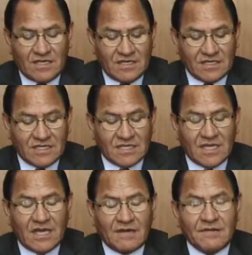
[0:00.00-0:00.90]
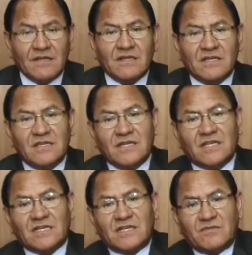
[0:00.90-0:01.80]
a quienes desean
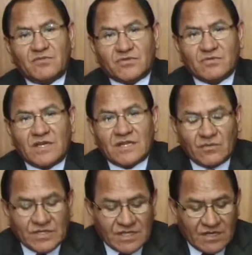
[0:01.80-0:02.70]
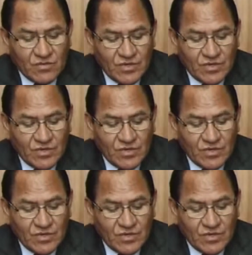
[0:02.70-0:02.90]
ingresar y postular a nuestra